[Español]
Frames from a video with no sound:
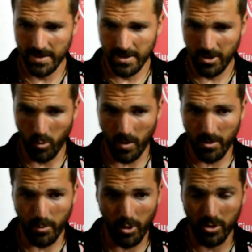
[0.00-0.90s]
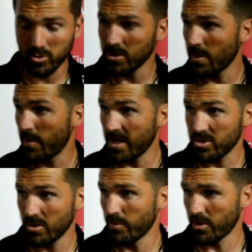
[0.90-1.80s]
jugar un poco con su
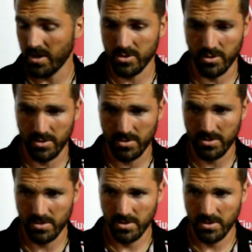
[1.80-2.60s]
desesperación porque ellos,